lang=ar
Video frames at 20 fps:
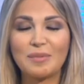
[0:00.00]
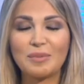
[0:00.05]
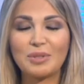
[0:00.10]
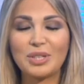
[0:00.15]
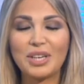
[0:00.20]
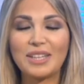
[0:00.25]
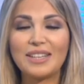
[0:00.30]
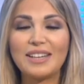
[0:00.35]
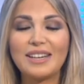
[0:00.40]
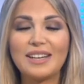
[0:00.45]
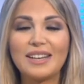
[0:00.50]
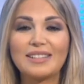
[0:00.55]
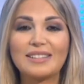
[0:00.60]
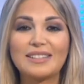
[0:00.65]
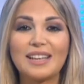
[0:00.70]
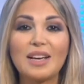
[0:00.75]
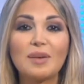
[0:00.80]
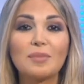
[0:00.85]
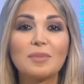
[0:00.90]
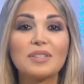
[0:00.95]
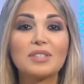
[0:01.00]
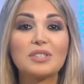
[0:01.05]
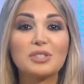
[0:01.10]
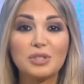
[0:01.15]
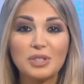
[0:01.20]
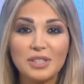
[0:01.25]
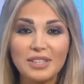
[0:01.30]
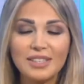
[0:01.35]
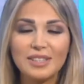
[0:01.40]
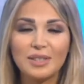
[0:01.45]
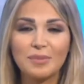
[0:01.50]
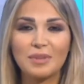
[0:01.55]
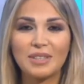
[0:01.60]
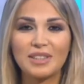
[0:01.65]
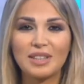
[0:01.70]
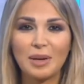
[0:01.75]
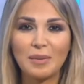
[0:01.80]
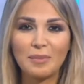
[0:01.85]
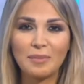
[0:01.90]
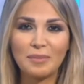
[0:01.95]
مشاهدينا سيجمنت جديد
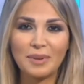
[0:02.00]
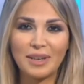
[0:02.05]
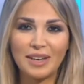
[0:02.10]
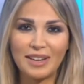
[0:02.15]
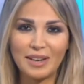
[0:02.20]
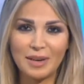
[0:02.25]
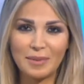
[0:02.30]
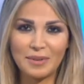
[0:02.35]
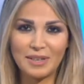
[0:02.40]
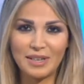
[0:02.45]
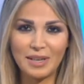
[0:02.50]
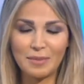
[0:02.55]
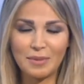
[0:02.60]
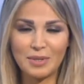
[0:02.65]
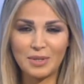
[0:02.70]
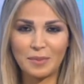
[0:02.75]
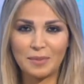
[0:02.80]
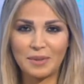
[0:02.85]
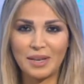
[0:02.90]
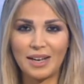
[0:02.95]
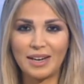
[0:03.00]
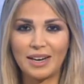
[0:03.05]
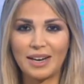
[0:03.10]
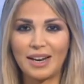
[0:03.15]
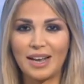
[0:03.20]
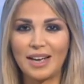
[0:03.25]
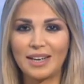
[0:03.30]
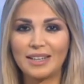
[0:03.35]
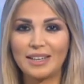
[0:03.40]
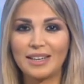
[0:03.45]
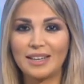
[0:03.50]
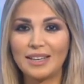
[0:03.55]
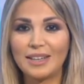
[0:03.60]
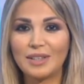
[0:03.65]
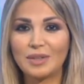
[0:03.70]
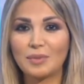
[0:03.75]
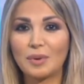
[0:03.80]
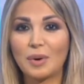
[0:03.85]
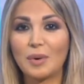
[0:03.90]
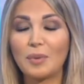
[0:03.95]
بينضم لبرنامج بتحلى
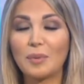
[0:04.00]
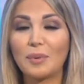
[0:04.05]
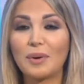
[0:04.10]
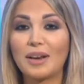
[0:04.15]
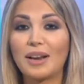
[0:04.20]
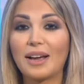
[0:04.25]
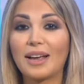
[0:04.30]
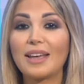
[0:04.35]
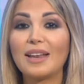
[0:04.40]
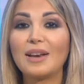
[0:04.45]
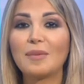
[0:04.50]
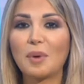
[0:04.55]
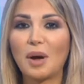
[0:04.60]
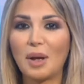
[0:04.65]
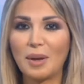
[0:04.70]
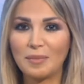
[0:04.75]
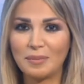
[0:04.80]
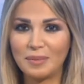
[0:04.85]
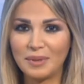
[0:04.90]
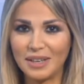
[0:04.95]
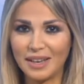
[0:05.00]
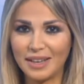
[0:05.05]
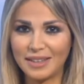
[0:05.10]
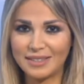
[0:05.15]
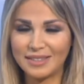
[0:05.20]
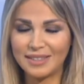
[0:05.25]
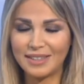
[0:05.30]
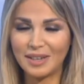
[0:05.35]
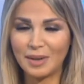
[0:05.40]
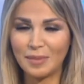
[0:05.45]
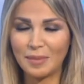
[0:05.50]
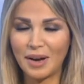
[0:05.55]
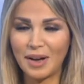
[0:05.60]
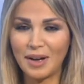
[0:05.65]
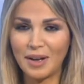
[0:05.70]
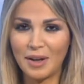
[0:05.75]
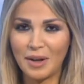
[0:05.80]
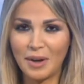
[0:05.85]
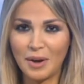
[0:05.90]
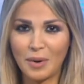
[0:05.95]
الحياة وهو لكل محبي
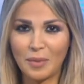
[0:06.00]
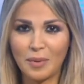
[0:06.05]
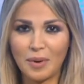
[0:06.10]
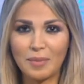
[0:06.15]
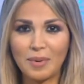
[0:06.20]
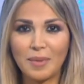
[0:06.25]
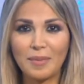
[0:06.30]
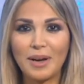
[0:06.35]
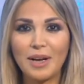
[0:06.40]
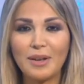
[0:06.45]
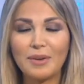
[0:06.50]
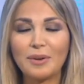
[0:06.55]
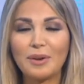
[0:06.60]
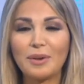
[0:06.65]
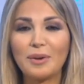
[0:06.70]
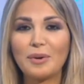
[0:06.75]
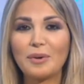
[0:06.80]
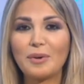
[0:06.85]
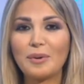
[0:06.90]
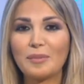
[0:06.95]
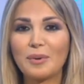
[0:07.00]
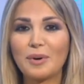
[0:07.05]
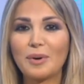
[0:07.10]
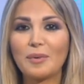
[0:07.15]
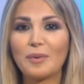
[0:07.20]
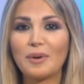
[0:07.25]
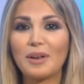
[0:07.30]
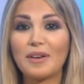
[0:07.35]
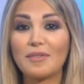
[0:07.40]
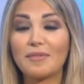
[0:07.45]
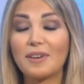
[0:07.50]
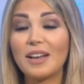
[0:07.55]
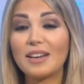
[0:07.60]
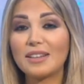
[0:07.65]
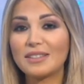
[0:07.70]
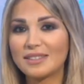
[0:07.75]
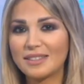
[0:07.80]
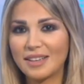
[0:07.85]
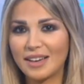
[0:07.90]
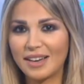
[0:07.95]
السينما وبما أنه اليوم هو
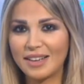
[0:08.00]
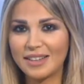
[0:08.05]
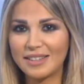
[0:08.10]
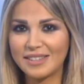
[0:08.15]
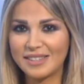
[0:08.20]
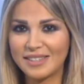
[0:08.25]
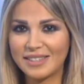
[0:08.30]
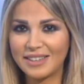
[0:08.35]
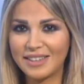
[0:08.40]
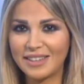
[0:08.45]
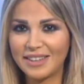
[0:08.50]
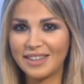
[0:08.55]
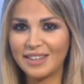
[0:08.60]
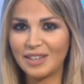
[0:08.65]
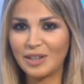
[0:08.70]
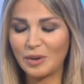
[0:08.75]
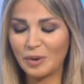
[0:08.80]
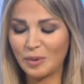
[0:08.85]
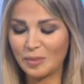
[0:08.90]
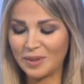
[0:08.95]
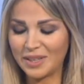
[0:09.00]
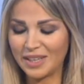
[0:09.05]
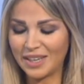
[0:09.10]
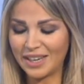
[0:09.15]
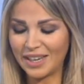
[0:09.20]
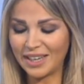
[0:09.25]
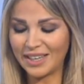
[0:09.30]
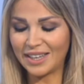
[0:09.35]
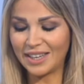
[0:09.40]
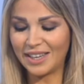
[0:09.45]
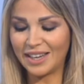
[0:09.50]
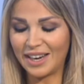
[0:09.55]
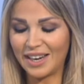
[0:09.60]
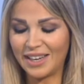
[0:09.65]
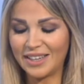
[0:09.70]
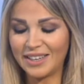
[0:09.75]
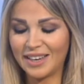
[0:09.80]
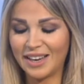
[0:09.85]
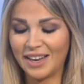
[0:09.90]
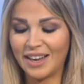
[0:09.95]
الفالنتاينز داي اليوم بدنا نحكي
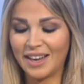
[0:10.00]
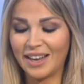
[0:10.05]
عن